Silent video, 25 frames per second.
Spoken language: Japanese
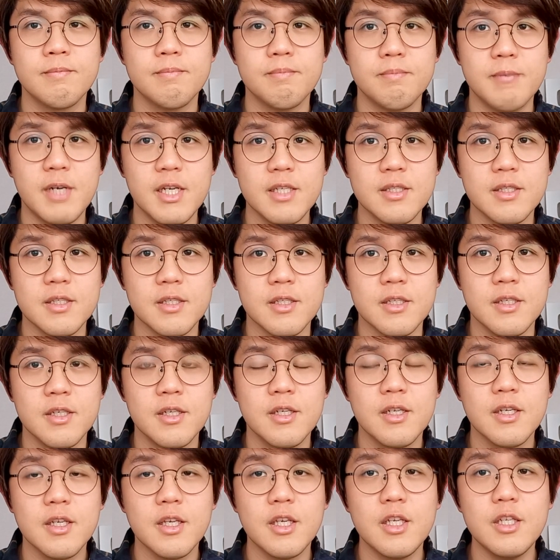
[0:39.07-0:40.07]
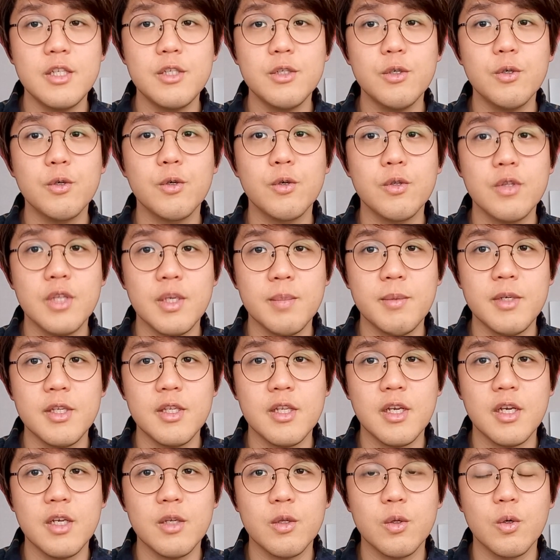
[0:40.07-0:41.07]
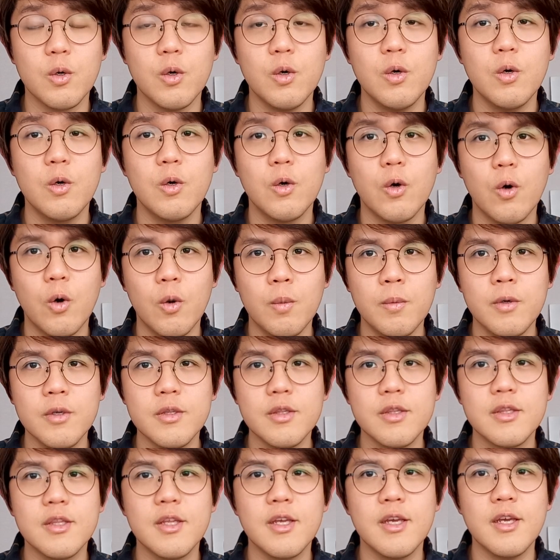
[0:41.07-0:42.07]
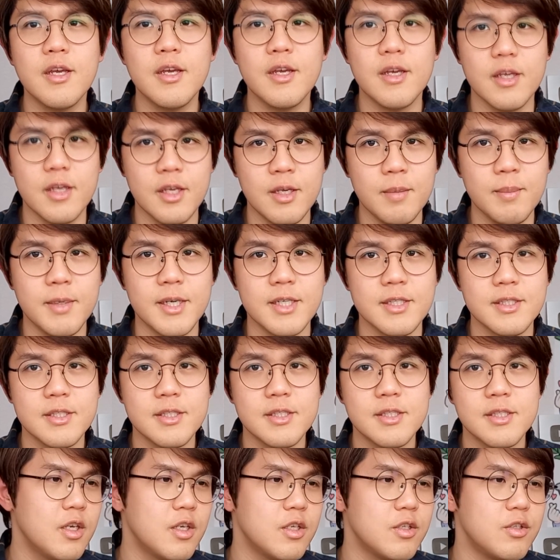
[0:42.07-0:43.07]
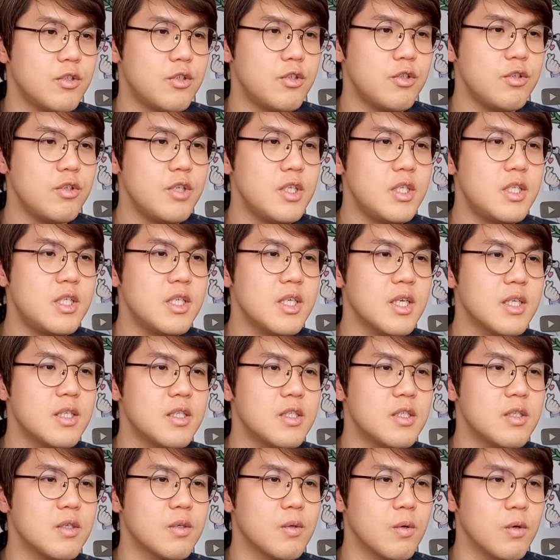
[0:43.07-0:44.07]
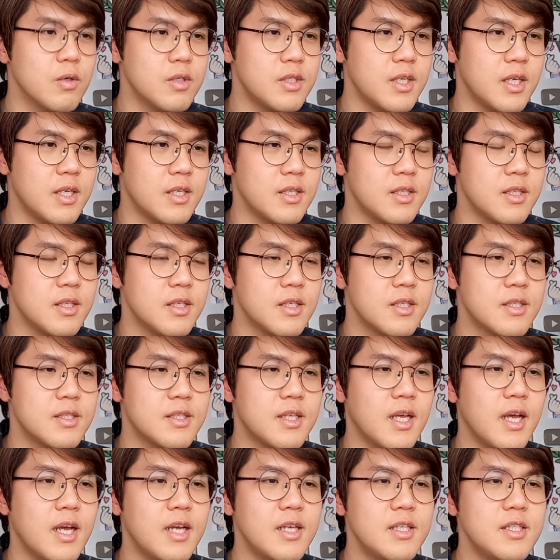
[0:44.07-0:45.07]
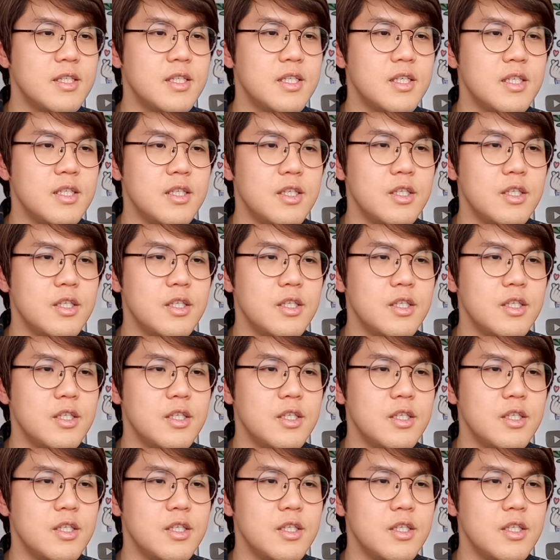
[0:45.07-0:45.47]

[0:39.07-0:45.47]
まず、記事を読んでみたいと思っています。11月午前、3時